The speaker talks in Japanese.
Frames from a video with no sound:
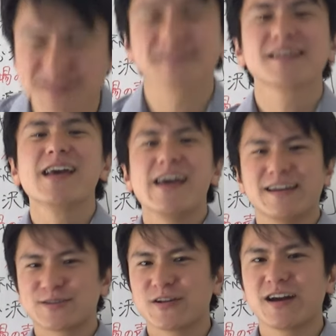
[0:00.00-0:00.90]
す。
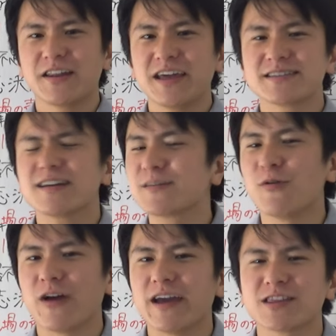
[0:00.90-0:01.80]
えー、それからね、さっき
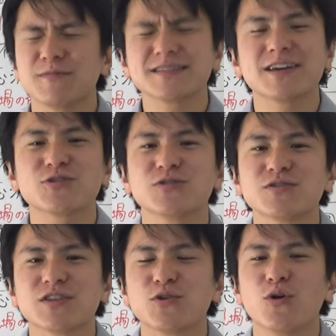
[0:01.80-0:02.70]
も、えー、一番最初に
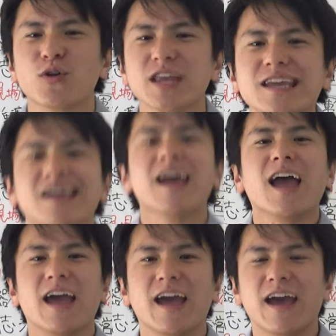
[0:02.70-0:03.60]
言った通り、
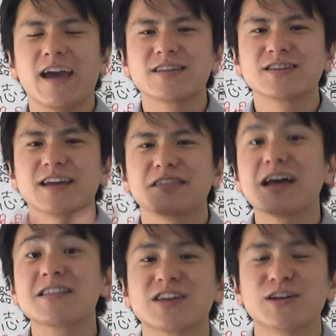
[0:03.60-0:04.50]
えー、実際、
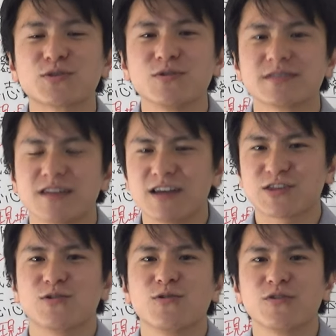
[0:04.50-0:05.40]
なんちゃんと
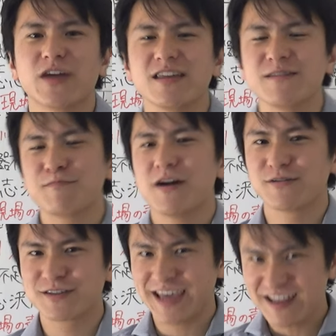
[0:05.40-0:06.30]
サージの方で
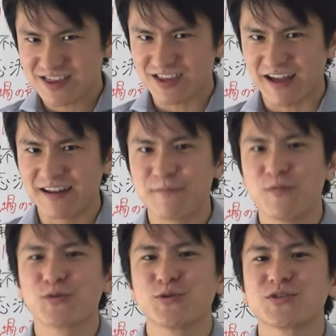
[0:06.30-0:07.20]
インパール現地で
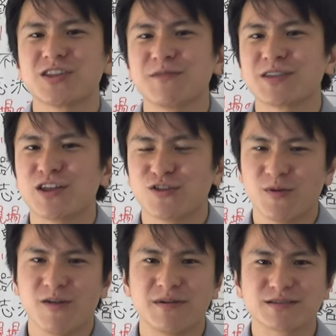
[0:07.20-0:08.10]
レポートをしてみたいと
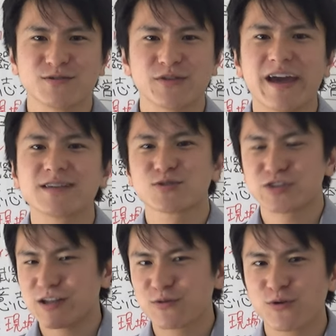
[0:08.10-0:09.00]
思いますので、そ
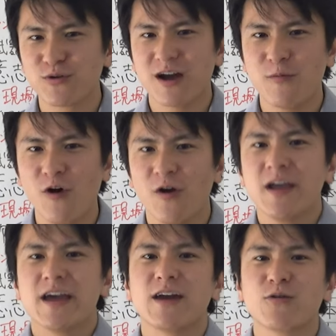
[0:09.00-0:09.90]
ちらの動画
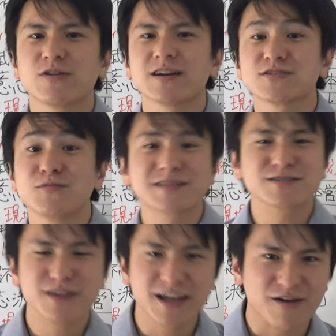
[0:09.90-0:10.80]
も、えー、6月の
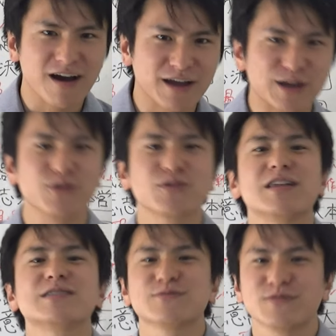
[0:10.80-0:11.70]
末ぐらいには上げる予定
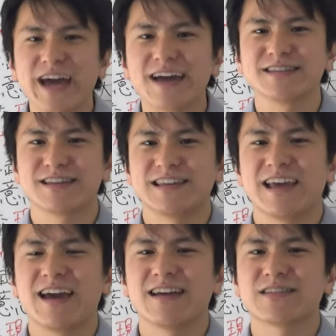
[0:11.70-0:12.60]
ですので、ぜひ、
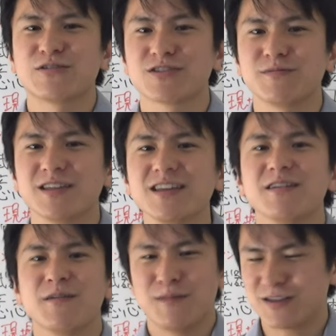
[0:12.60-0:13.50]
えー、楽しみ
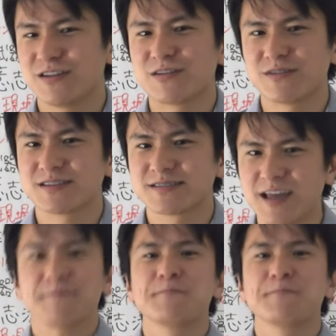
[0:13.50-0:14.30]
に待っていてください。